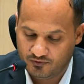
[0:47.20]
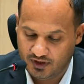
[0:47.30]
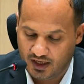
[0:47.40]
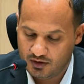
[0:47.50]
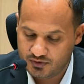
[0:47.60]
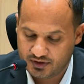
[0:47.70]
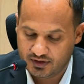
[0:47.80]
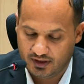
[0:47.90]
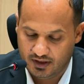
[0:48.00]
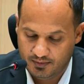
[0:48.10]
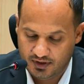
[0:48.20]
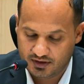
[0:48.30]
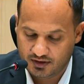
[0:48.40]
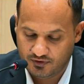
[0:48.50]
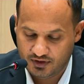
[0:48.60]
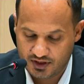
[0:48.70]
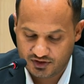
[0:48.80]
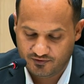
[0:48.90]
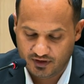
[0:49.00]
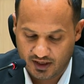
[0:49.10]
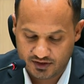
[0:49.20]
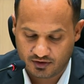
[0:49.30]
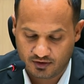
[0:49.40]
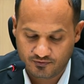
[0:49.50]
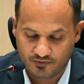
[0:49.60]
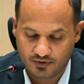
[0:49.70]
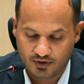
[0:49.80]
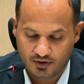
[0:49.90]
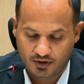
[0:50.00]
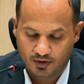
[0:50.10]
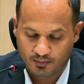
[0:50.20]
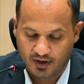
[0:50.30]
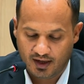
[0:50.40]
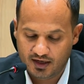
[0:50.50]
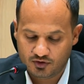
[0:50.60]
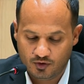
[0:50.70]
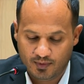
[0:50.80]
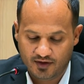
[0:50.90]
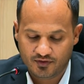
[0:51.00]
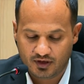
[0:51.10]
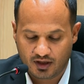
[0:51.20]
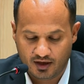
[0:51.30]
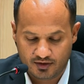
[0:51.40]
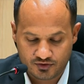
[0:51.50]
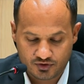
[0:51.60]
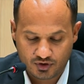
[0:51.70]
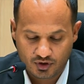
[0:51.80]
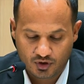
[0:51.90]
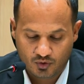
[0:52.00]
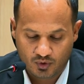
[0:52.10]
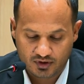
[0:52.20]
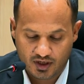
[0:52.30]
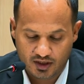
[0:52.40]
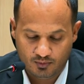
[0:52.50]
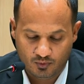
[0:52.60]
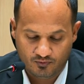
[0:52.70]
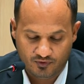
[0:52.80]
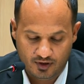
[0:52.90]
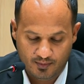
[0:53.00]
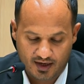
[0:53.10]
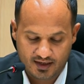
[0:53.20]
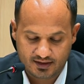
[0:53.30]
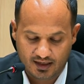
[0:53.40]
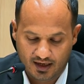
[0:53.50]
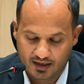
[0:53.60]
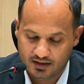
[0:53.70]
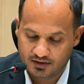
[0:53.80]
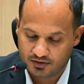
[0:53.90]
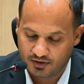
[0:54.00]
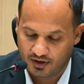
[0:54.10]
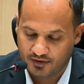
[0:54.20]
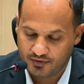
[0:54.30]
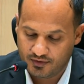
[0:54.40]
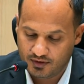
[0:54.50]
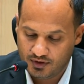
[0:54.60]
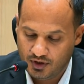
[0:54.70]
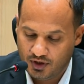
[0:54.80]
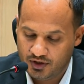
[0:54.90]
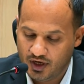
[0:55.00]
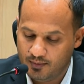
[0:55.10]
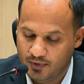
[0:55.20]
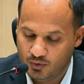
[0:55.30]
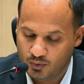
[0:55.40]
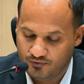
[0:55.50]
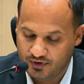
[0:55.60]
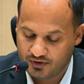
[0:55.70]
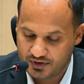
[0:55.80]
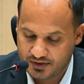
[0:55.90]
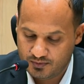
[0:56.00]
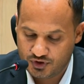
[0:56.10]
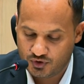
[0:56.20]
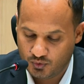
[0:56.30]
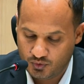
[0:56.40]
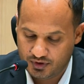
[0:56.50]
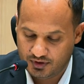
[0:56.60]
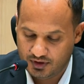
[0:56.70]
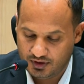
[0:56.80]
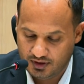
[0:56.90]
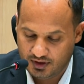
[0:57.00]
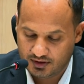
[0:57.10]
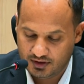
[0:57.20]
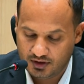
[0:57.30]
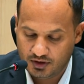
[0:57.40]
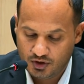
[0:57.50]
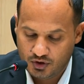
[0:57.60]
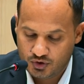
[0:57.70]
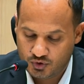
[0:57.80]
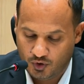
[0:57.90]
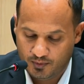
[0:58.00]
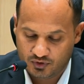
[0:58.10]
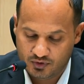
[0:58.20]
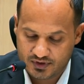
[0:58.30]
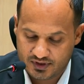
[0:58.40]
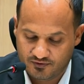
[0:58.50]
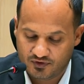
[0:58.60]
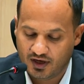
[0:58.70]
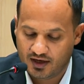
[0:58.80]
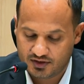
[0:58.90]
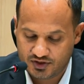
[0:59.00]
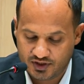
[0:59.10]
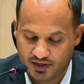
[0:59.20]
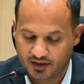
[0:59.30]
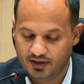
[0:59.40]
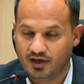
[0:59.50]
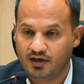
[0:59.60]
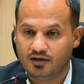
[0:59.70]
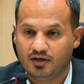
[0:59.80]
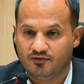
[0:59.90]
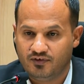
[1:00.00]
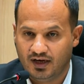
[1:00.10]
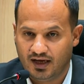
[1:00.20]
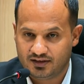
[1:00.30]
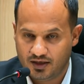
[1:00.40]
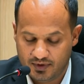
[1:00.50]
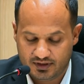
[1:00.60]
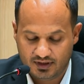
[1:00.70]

في الحوزة العلمية في النجف الأشرف مرحلة البحث الخارج وطالب في المعهد العالي للتراث يعمل في قسم الشؤون الدينية شعبة الاستفتاءات الشرعية في العتبة